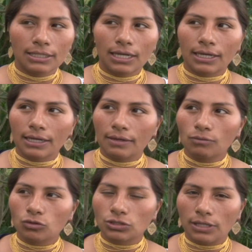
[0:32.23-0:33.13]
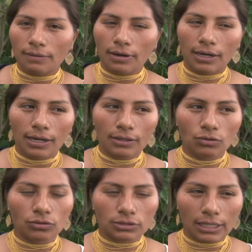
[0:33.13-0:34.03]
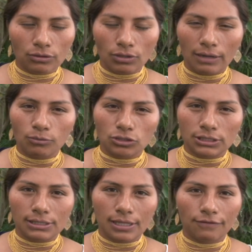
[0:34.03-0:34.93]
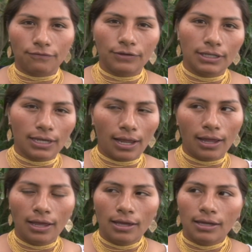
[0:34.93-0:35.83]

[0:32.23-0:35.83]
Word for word: ya que hemos trabajado tanto en la motricidad fina,